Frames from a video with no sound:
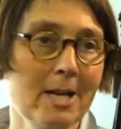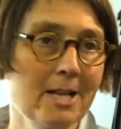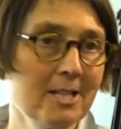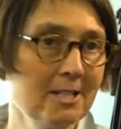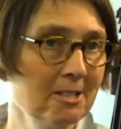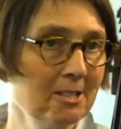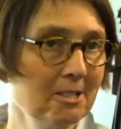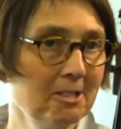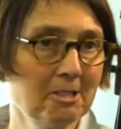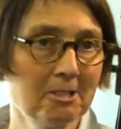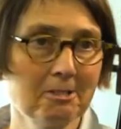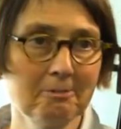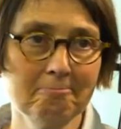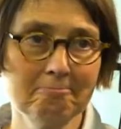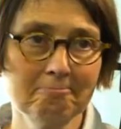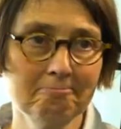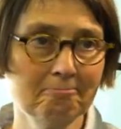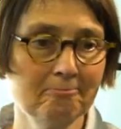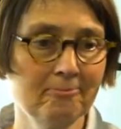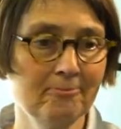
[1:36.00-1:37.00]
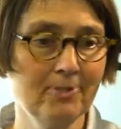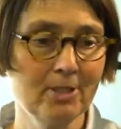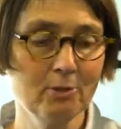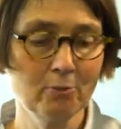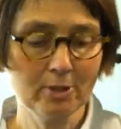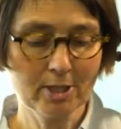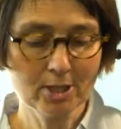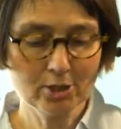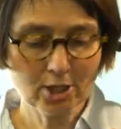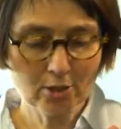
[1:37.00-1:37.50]
Also meistens
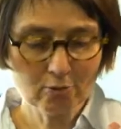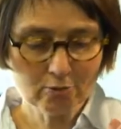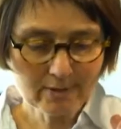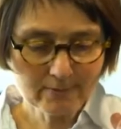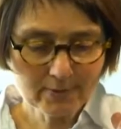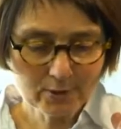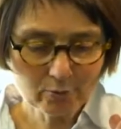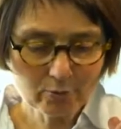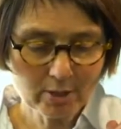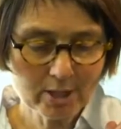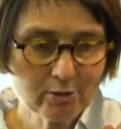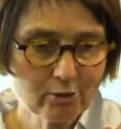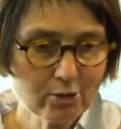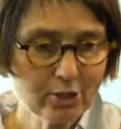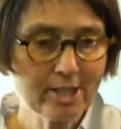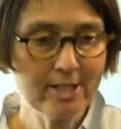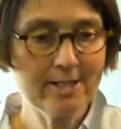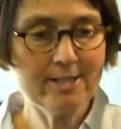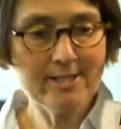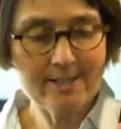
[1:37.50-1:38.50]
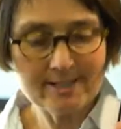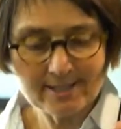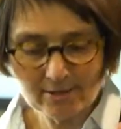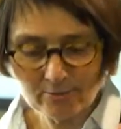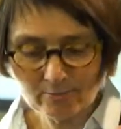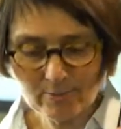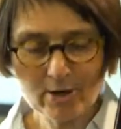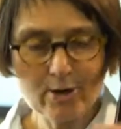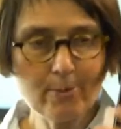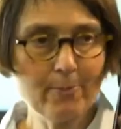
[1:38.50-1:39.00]
versuche ich das Cello irgendwie so hinzustellen, dass
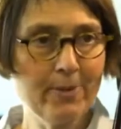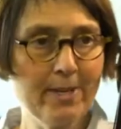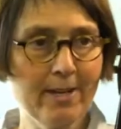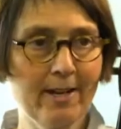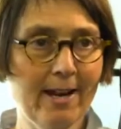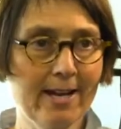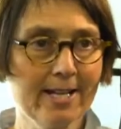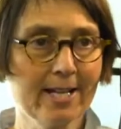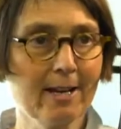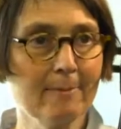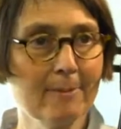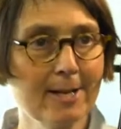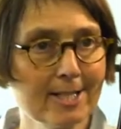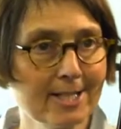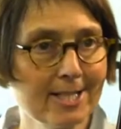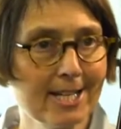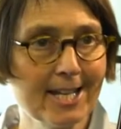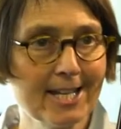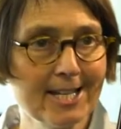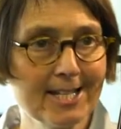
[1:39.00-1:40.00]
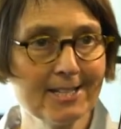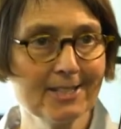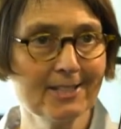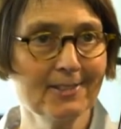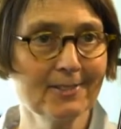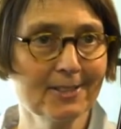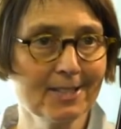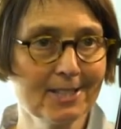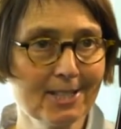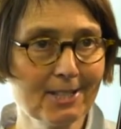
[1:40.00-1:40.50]
es überhaupt einigermaßen
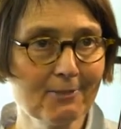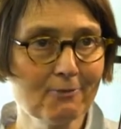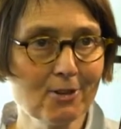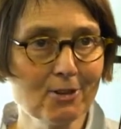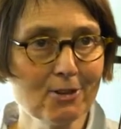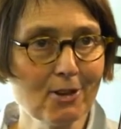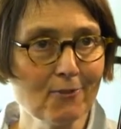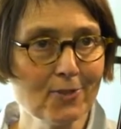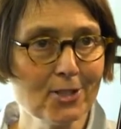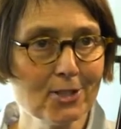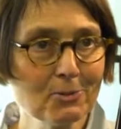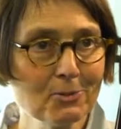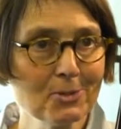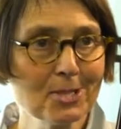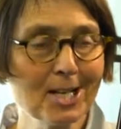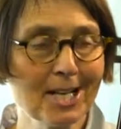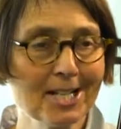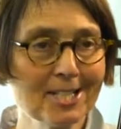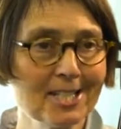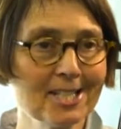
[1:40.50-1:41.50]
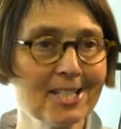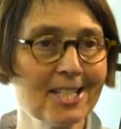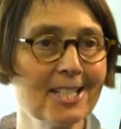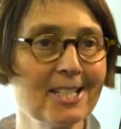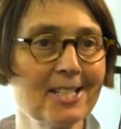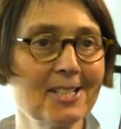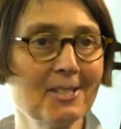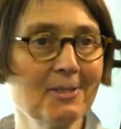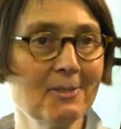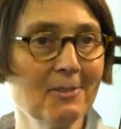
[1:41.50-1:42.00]
hält, dass sie sich vorne auf die Stuhlkante
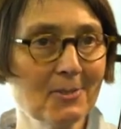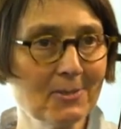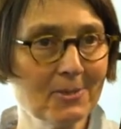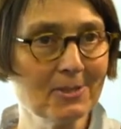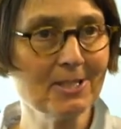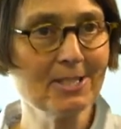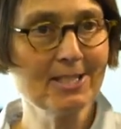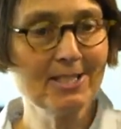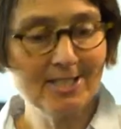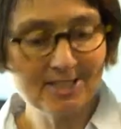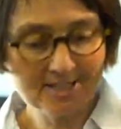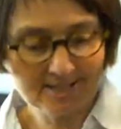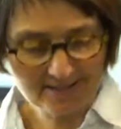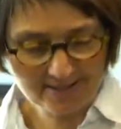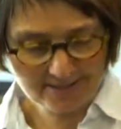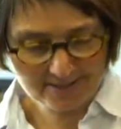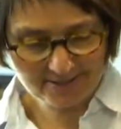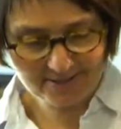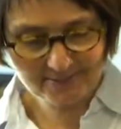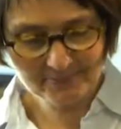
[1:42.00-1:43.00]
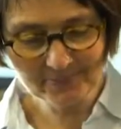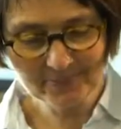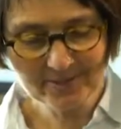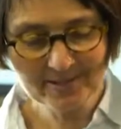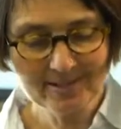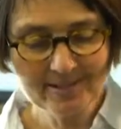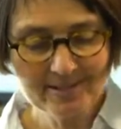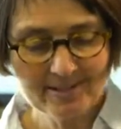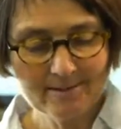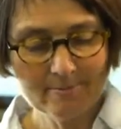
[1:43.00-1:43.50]
setzen und es nicht gerade
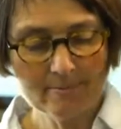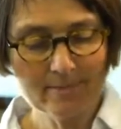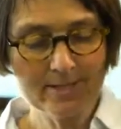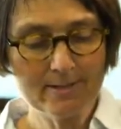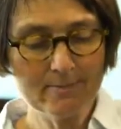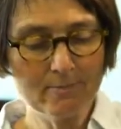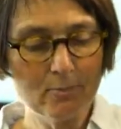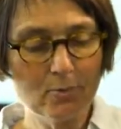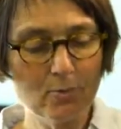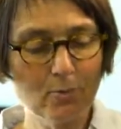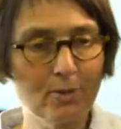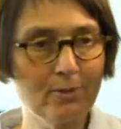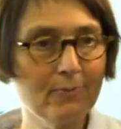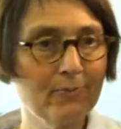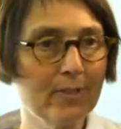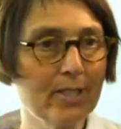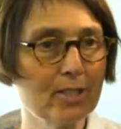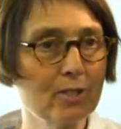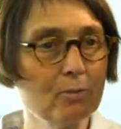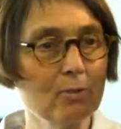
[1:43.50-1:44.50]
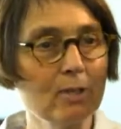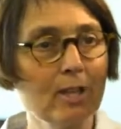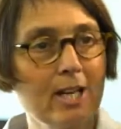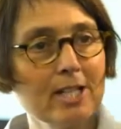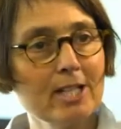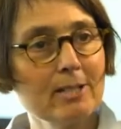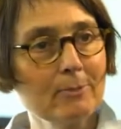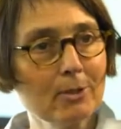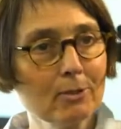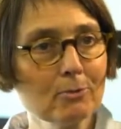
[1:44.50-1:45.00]
mit dem Boden die
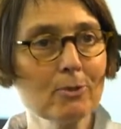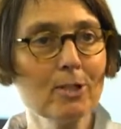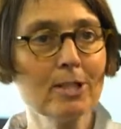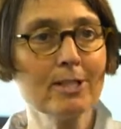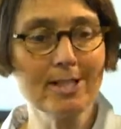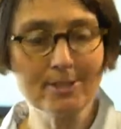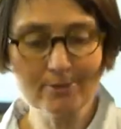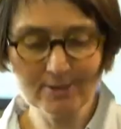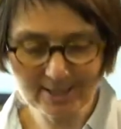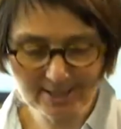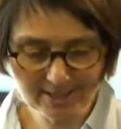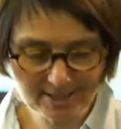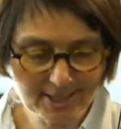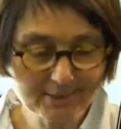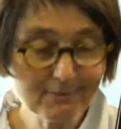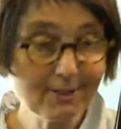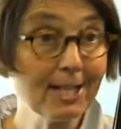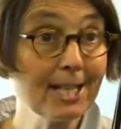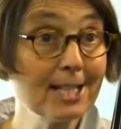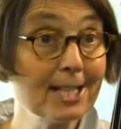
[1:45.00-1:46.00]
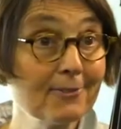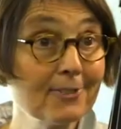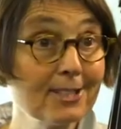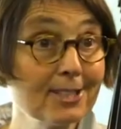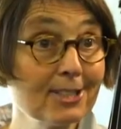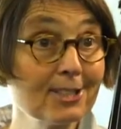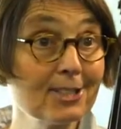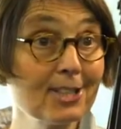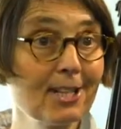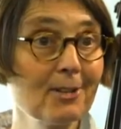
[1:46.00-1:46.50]
Stuhlkante berührt, also dass es nicht verletzt
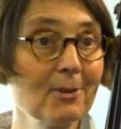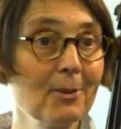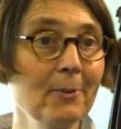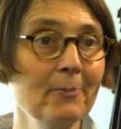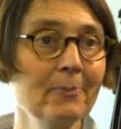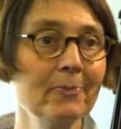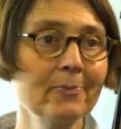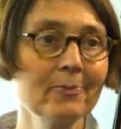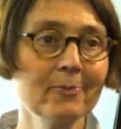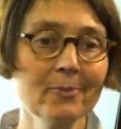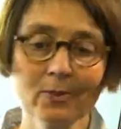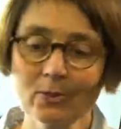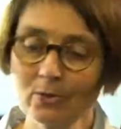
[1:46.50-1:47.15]
wird, das Cello.